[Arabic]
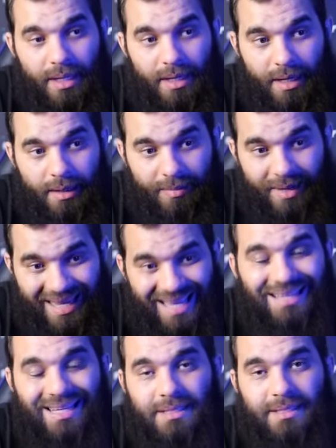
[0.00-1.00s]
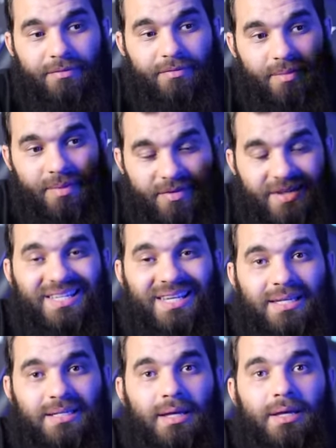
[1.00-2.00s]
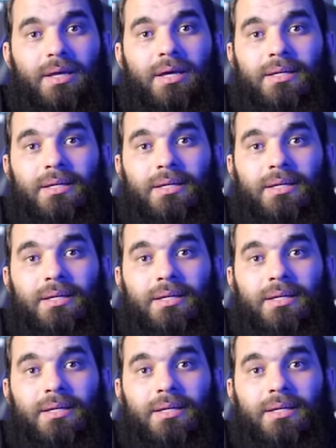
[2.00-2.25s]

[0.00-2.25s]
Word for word: الى المكان كذا في مفازه كذا